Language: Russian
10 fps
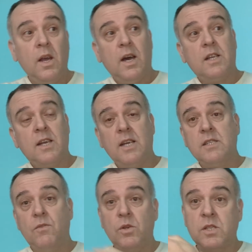
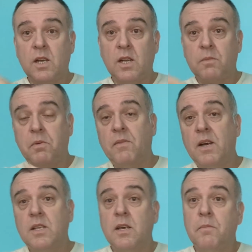отказываются
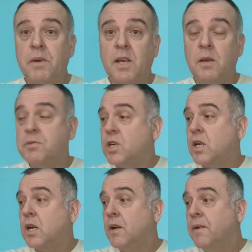отпевать э,
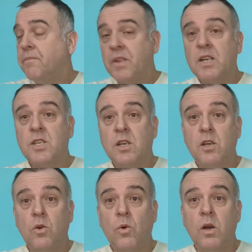погибших наших
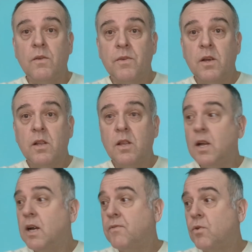героев
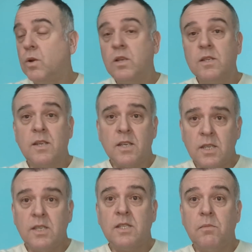на фронте с
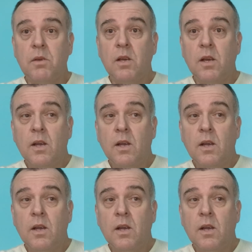расистами.